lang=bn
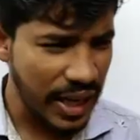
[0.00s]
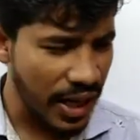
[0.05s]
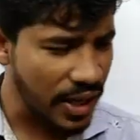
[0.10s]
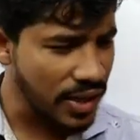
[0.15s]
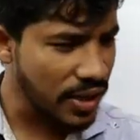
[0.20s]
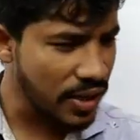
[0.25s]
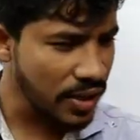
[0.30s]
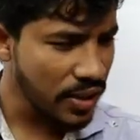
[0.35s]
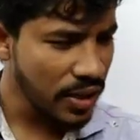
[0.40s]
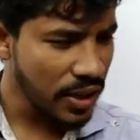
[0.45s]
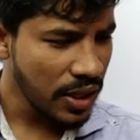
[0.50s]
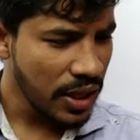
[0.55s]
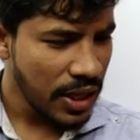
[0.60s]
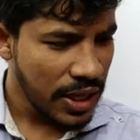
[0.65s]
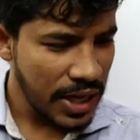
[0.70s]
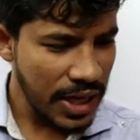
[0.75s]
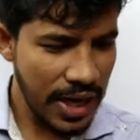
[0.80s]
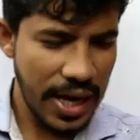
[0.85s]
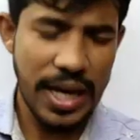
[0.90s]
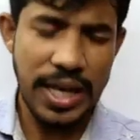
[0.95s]
এই যে
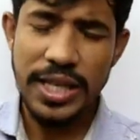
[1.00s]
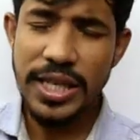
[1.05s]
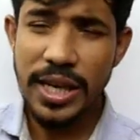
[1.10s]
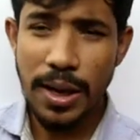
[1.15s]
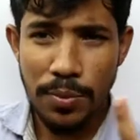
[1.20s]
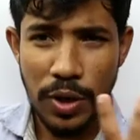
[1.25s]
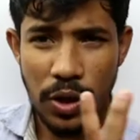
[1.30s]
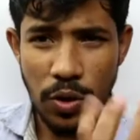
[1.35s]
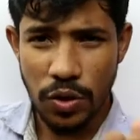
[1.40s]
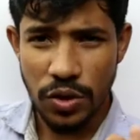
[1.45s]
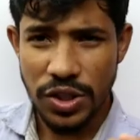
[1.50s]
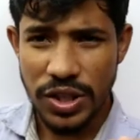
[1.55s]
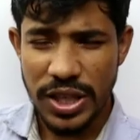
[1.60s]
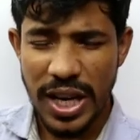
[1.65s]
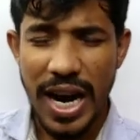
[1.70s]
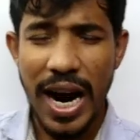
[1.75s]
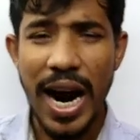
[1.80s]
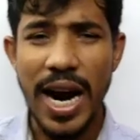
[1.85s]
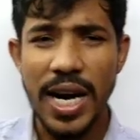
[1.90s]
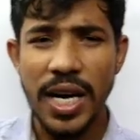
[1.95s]
এই যে আমরা হচ্ছে
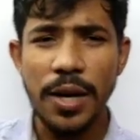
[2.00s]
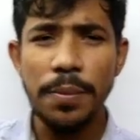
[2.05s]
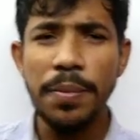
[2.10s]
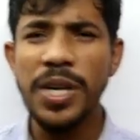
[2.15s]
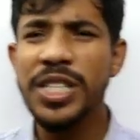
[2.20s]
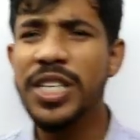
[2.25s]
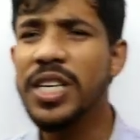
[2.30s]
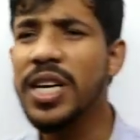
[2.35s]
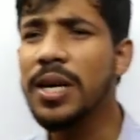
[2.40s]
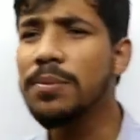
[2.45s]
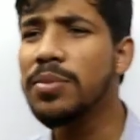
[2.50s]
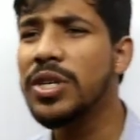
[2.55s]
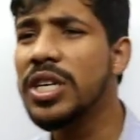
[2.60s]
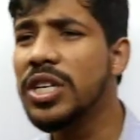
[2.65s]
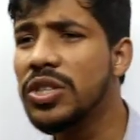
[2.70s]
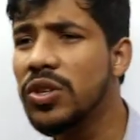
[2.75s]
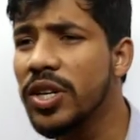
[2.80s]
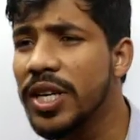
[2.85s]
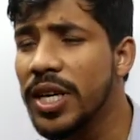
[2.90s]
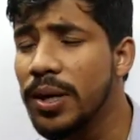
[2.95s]
হার্টের পেশির নাম কি
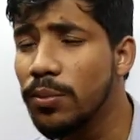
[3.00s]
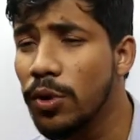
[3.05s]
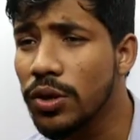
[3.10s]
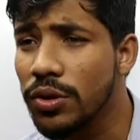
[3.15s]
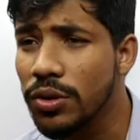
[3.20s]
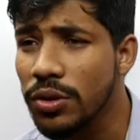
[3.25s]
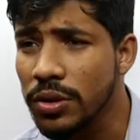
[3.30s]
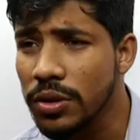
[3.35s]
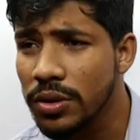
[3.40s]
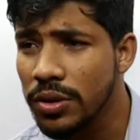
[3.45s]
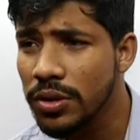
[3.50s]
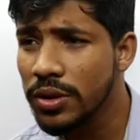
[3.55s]
আসলে কি বলতো